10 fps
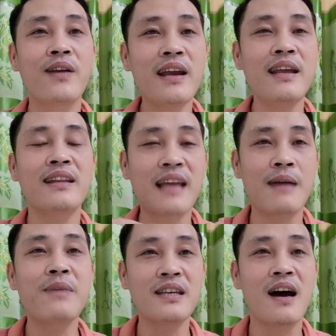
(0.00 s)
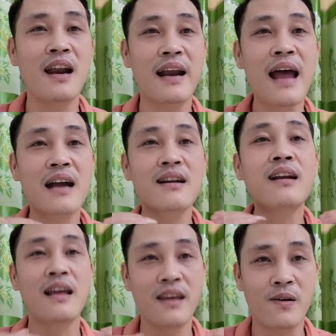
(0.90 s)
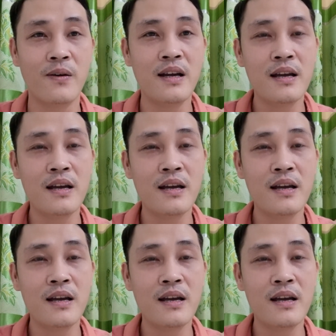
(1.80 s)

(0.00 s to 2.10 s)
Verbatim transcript: đến hiện tại bây giờ là đang rất là nhiều